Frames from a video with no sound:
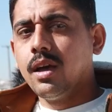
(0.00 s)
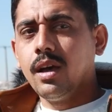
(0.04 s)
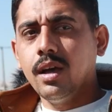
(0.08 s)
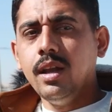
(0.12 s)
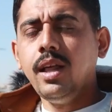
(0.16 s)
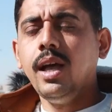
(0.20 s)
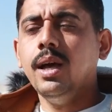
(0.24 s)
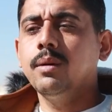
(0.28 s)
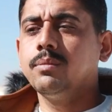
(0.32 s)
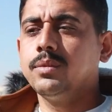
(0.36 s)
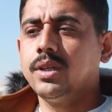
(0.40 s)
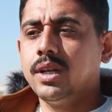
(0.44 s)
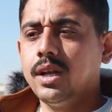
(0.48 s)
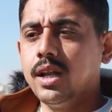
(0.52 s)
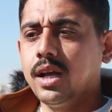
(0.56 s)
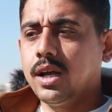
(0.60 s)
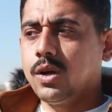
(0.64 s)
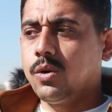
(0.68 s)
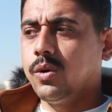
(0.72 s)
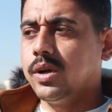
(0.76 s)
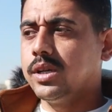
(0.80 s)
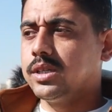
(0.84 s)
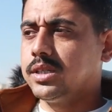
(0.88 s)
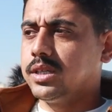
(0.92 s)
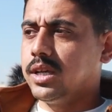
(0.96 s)
الحمد لله
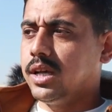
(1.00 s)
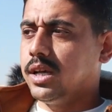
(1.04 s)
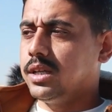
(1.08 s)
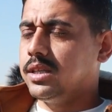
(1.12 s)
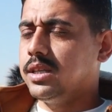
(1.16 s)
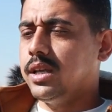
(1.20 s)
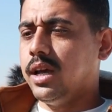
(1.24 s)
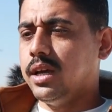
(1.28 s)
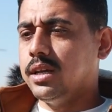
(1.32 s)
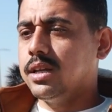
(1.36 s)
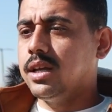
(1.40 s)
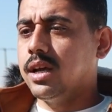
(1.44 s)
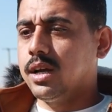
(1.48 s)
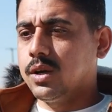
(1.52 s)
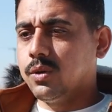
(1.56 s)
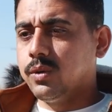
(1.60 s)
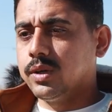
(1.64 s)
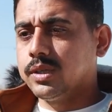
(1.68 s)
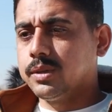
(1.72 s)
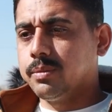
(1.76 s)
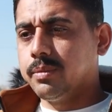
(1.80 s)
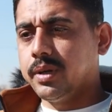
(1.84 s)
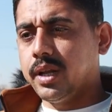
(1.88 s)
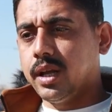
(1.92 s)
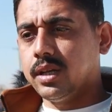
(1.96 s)
كويسات يعني
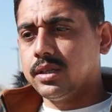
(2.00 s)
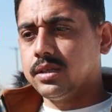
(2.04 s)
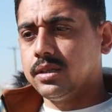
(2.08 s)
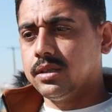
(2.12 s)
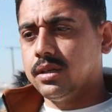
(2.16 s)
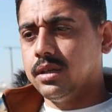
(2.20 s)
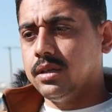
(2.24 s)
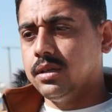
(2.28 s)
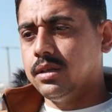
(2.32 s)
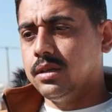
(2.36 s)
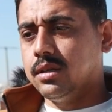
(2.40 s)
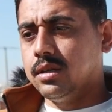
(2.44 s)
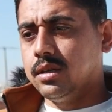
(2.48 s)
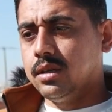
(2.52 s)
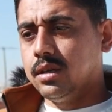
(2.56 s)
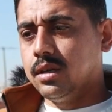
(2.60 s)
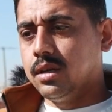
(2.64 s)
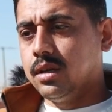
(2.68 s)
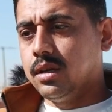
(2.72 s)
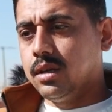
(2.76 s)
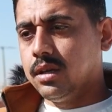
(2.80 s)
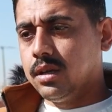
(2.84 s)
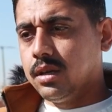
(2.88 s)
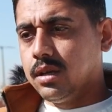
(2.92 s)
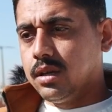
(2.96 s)
اكوس من القصه
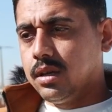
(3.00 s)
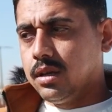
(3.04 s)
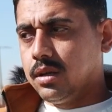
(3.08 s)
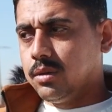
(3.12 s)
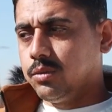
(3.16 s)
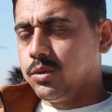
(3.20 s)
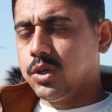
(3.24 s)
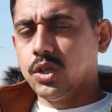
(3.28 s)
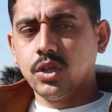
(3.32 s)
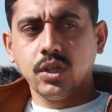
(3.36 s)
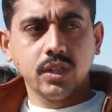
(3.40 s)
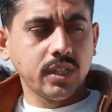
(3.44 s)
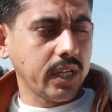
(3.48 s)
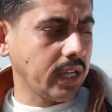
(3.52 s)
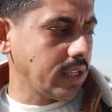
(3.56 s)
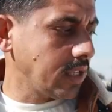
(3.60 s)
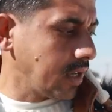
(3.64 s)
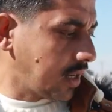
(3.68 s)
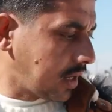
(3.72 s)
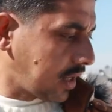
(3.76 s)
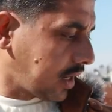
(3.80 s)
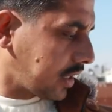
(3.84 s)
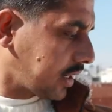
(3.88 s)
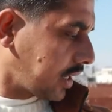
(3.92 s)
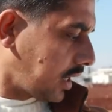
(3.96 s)
تجي
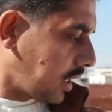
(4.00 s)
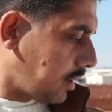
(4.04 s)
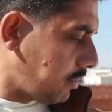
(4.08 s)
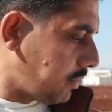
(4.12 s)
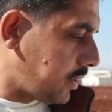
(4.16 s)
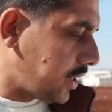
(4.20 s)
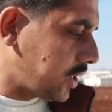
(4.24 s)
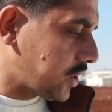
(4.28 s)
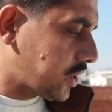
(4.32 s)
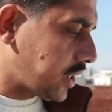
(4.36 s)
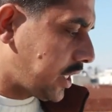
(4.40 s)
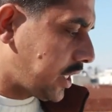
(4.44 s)
سياره كامله